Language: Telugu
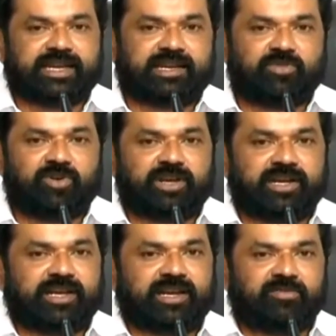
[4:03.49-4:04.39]
జగన్మోహన్
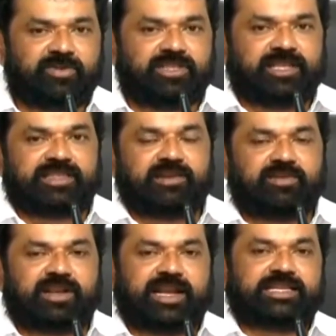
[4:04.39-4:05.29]
రెడ్డి గారు అభివృద్ధి అంతా
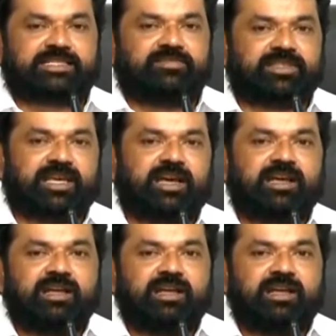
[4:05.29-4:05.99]
కూడా రాష్ట్రం అంతా